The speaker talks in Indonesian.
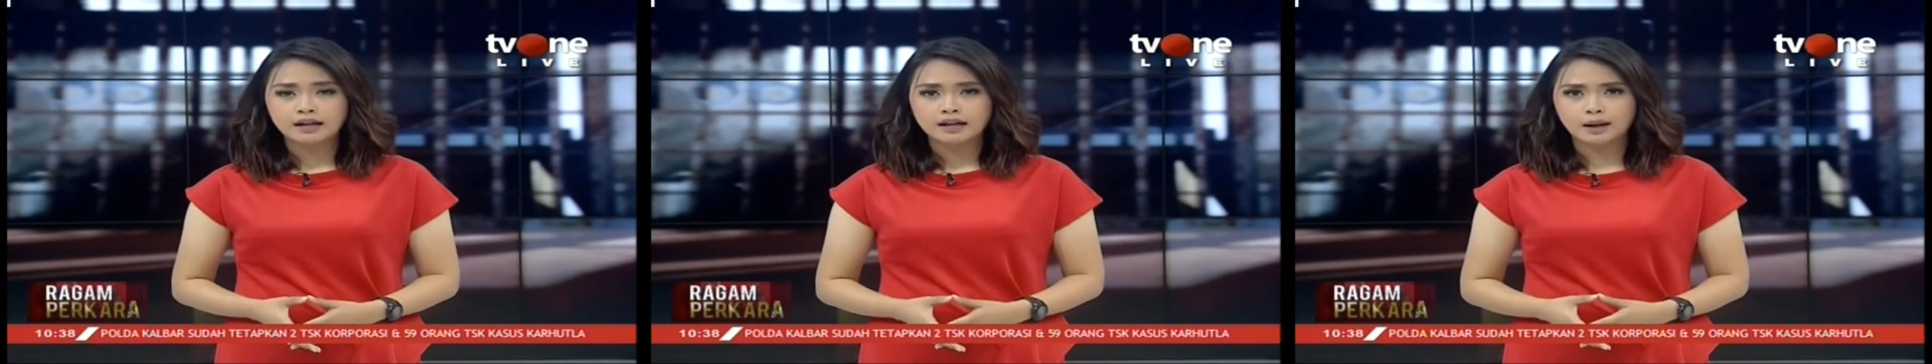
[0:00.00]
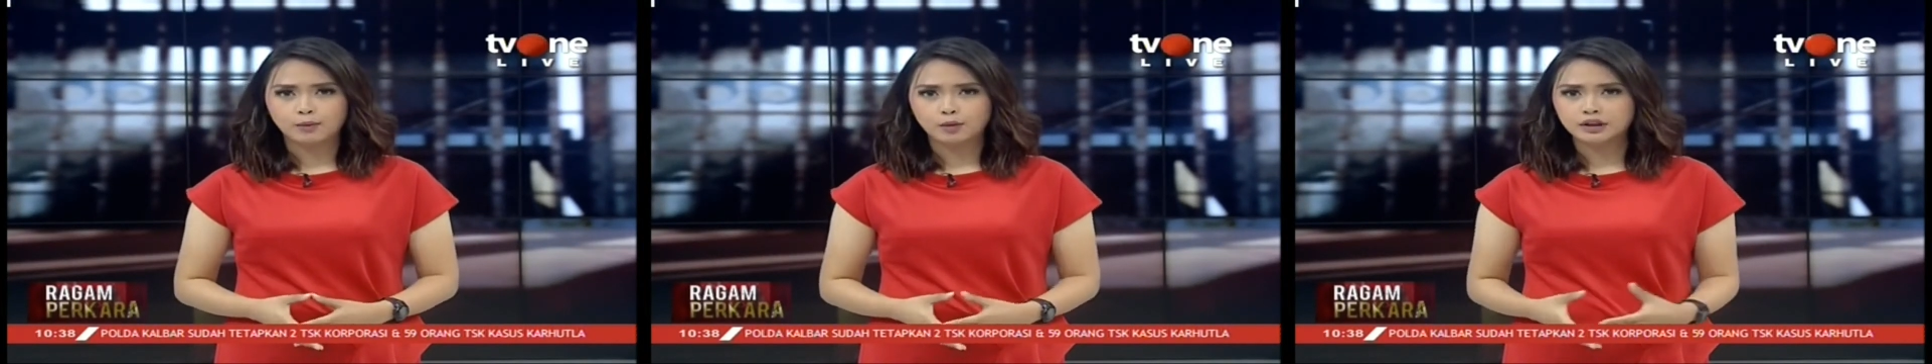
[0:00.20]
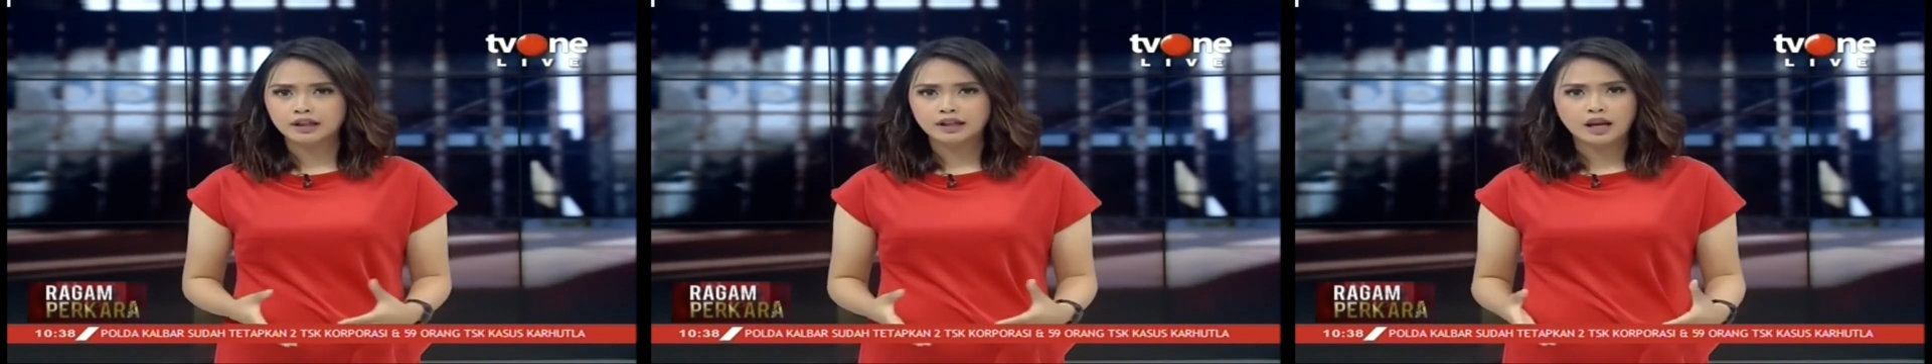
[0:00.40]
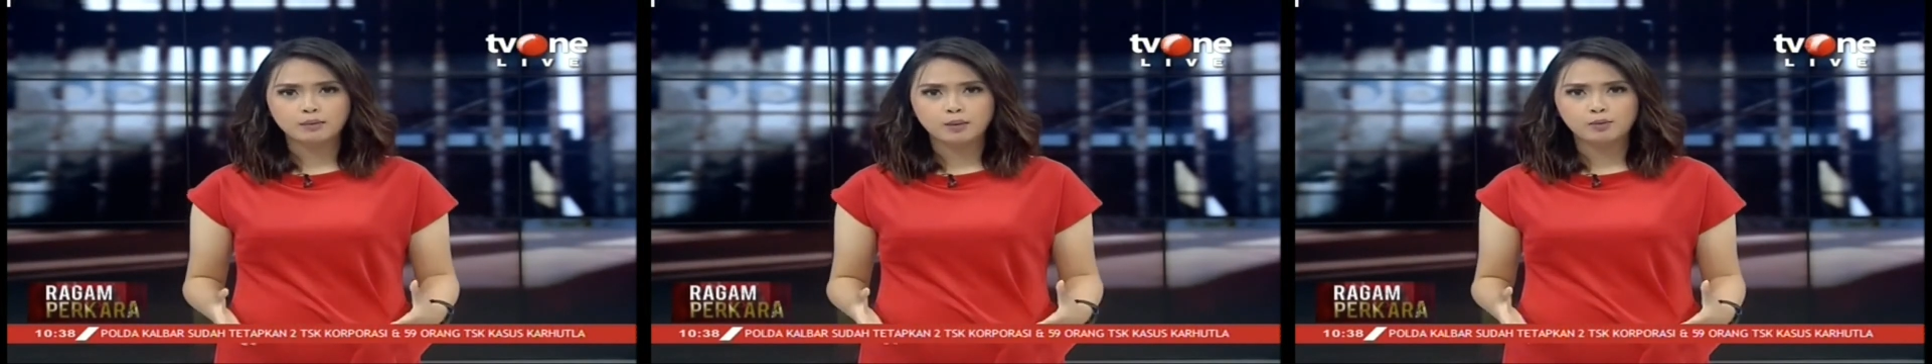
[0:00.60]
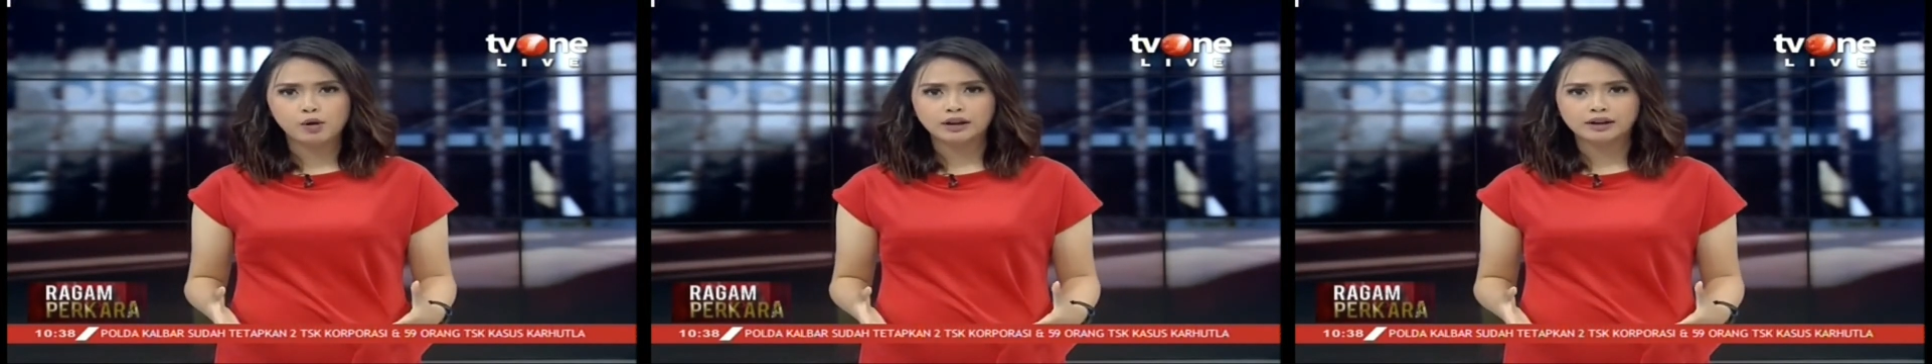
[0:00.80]
namun tidak
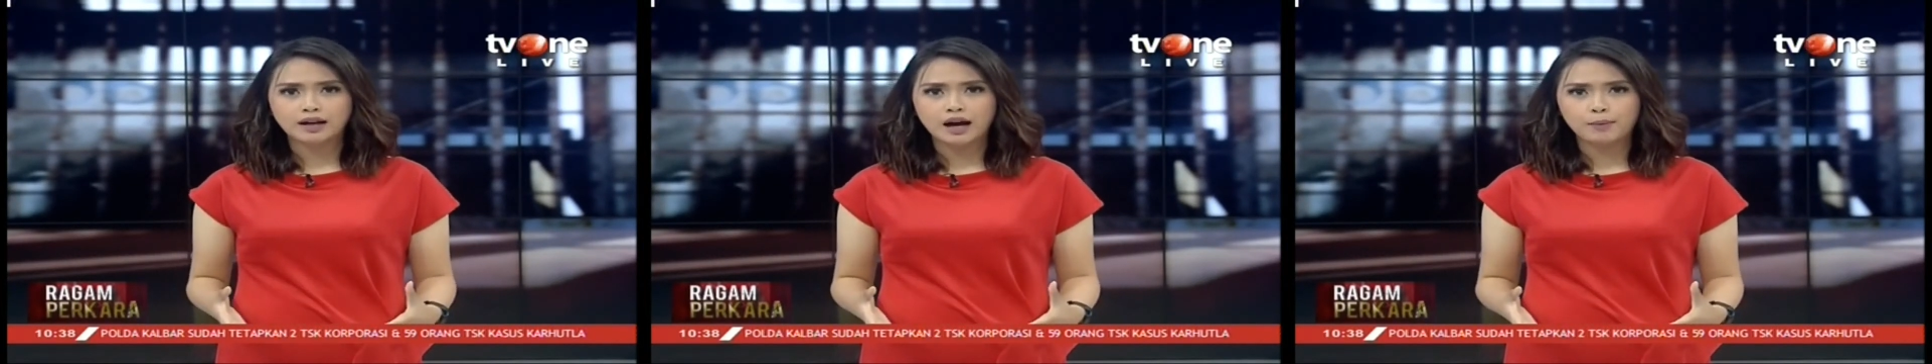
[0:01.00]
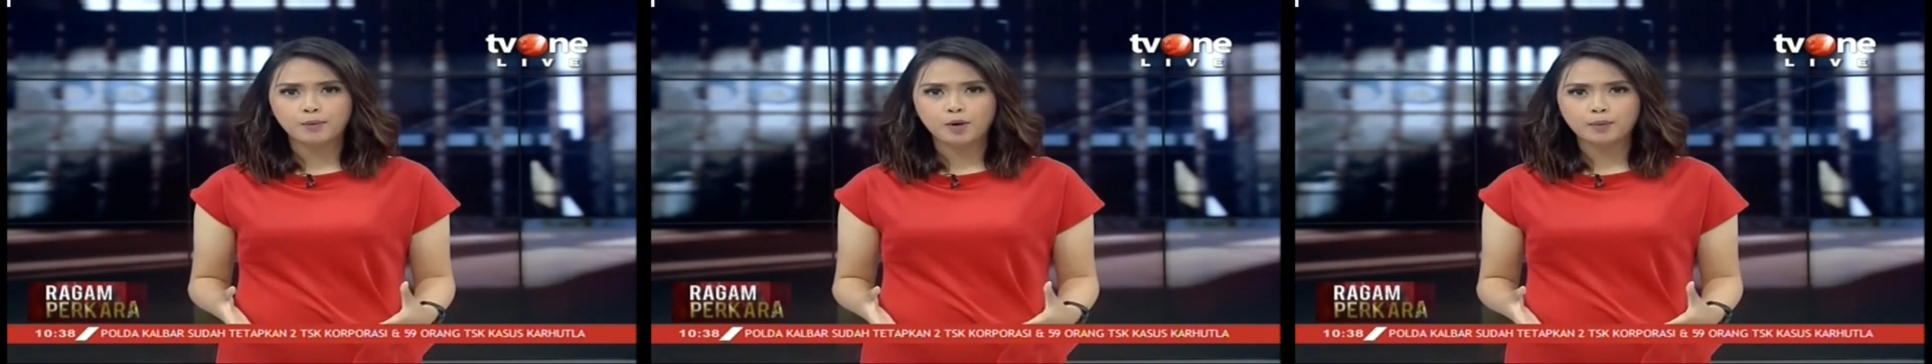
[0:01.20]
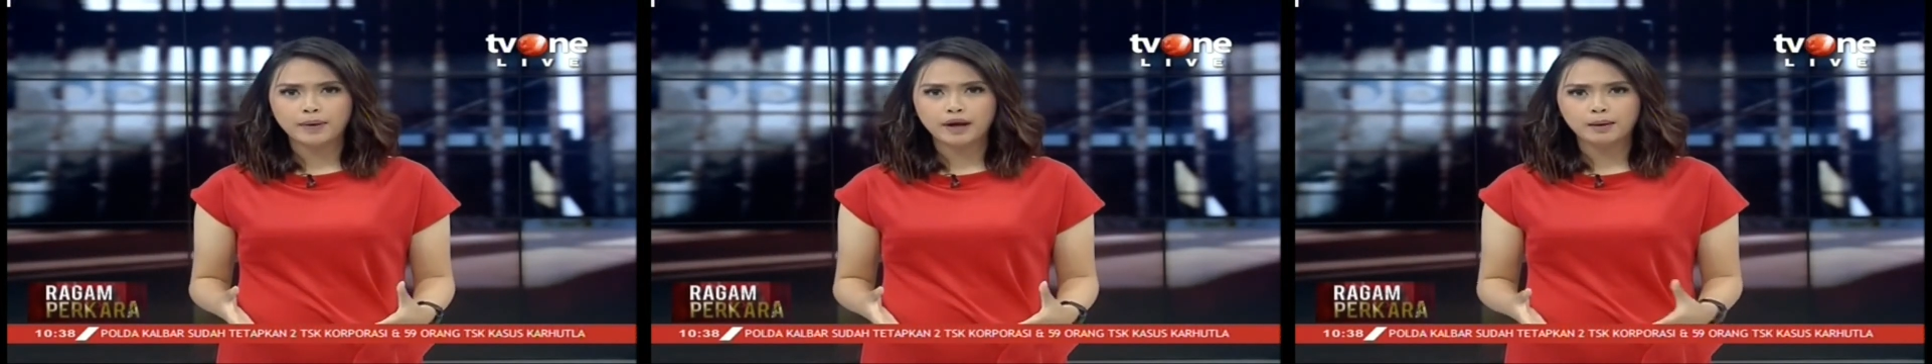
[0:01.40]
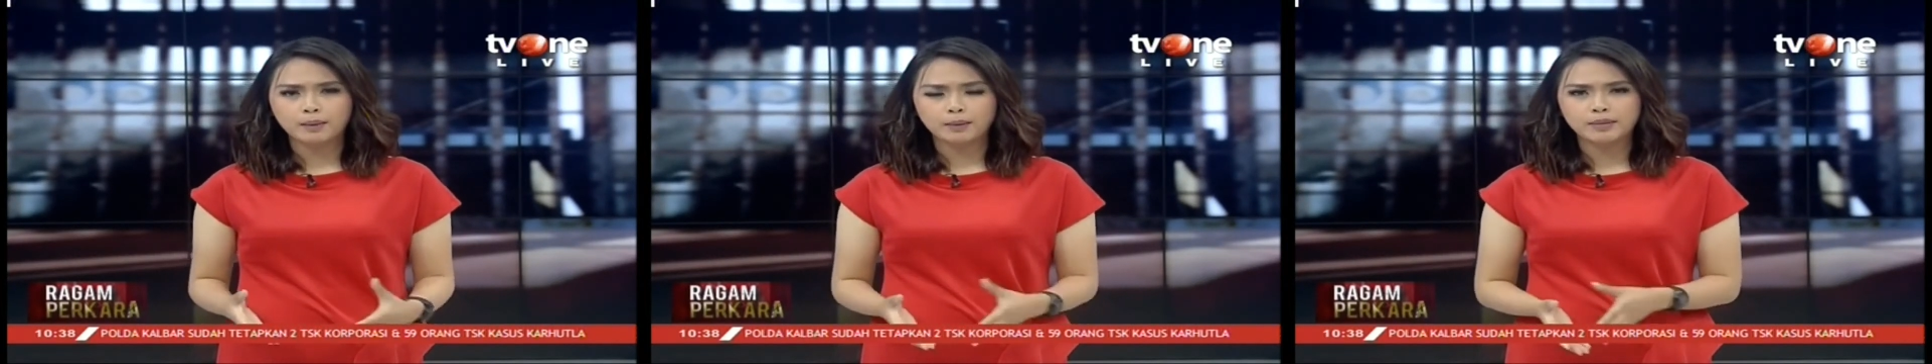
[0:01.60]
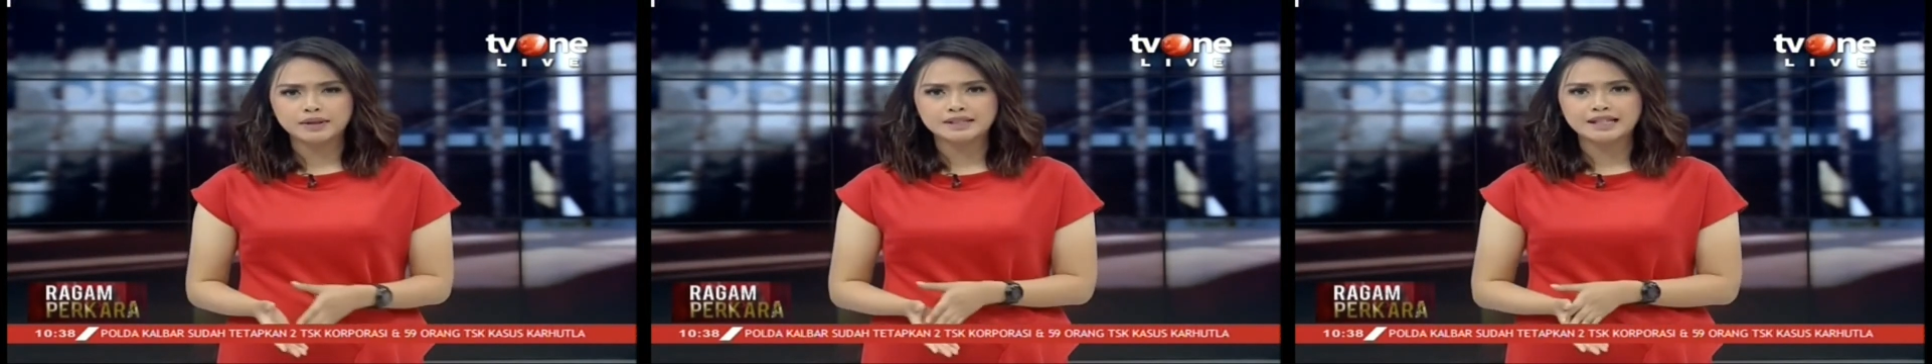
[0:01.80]
membuat kapok para
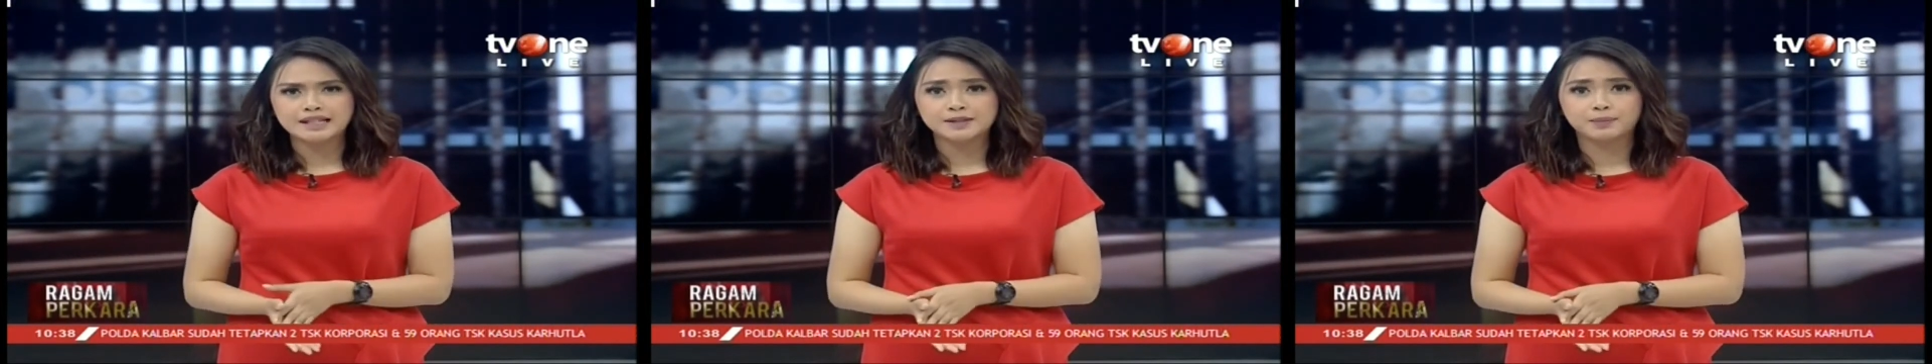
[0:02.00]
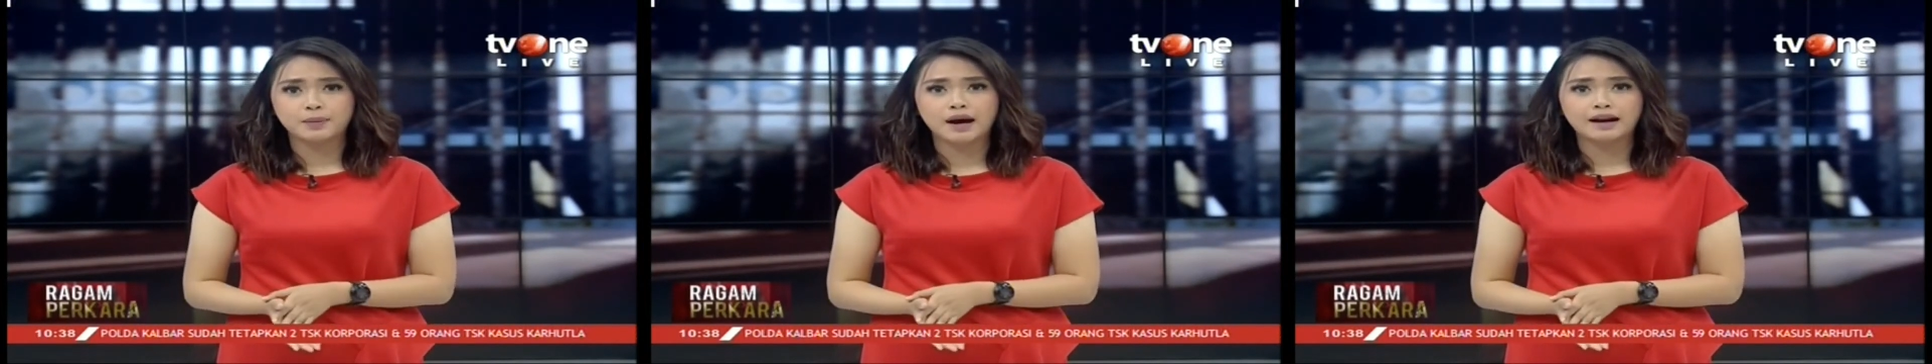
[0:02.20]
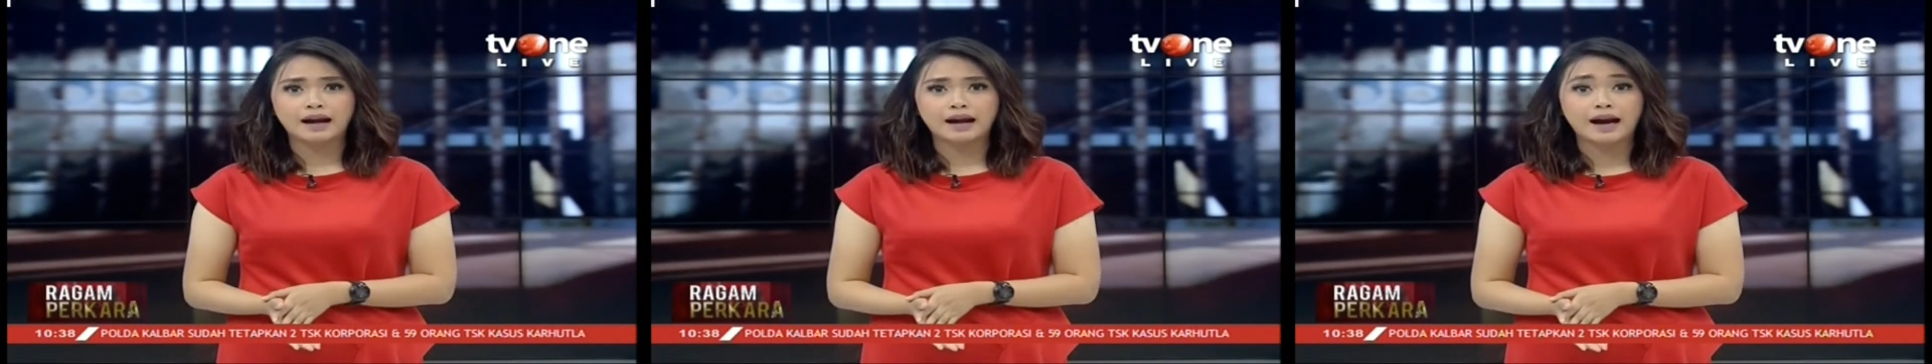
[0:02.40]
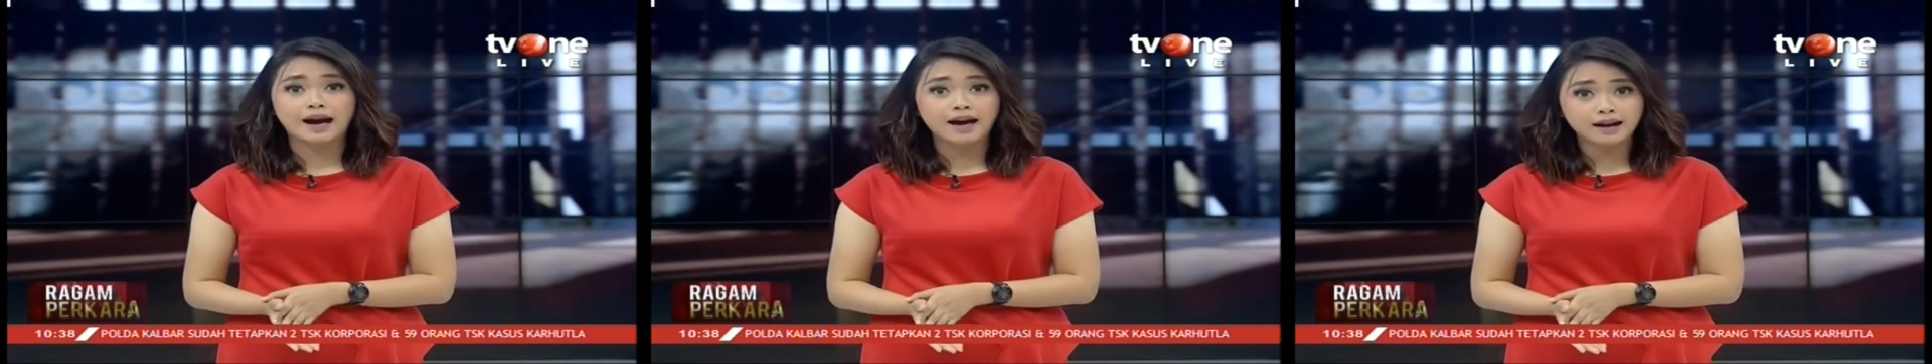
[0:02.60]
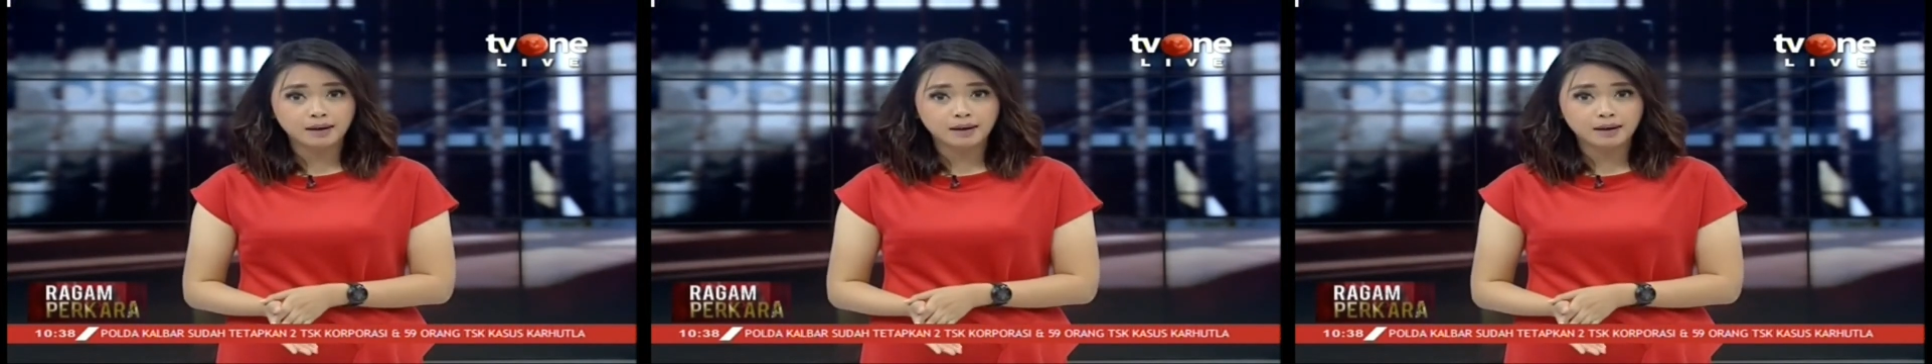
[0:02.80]
pebisnis barang haram